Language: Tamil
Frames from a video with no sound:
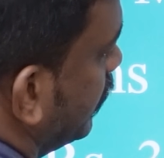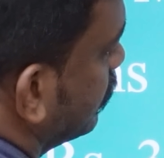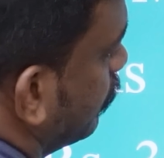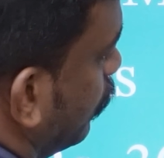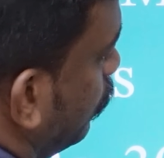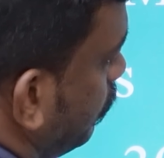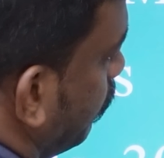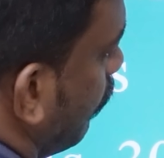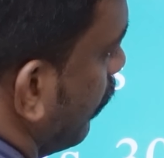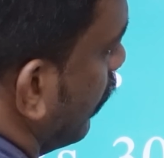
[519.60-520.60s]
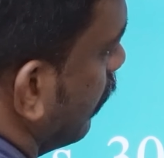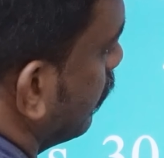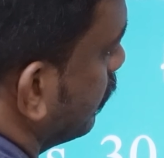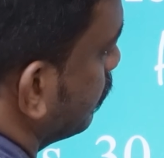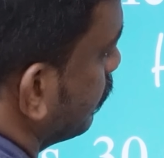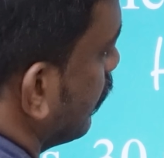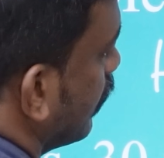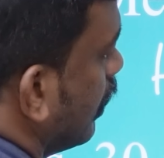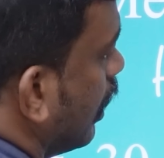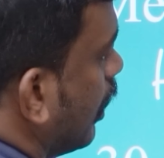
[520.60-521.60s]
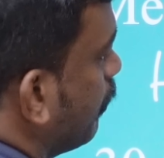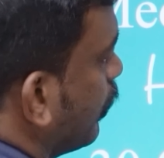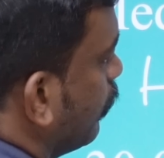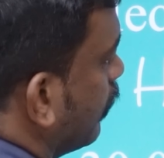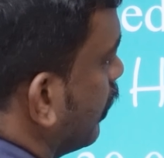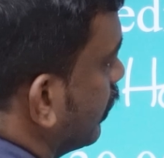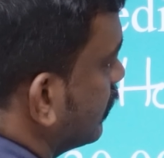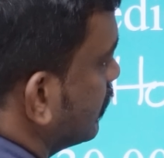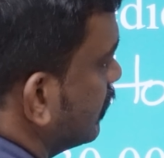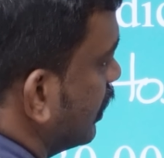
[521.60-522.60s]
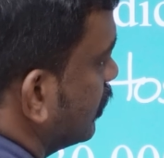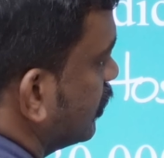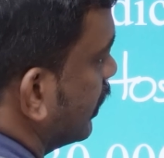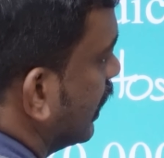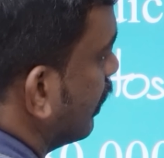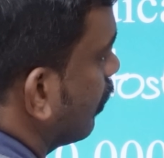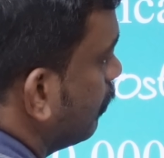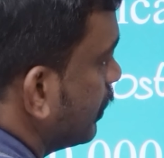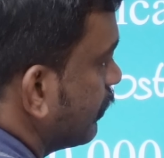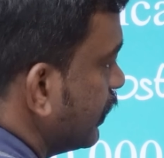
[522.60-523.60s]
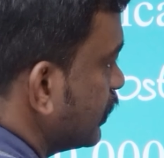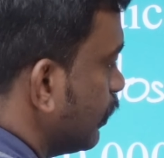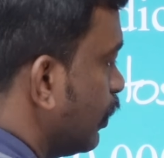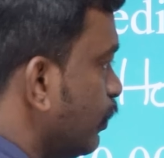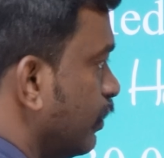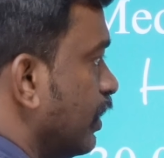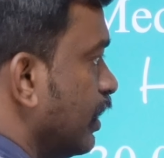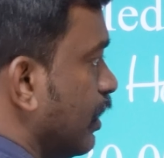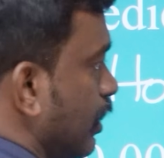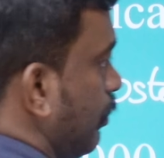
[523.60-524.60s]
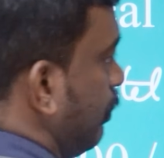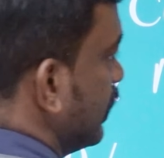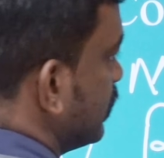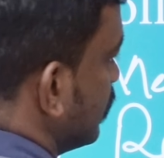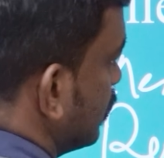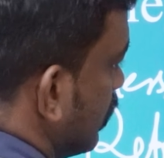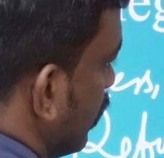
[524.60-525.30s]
ஃபீஸ் வரும் அப்புறம் ரிசர்ச் அண்ட் டெவலப்மெண்ட் ஃபீஸ் வரும் ப்ளஸ்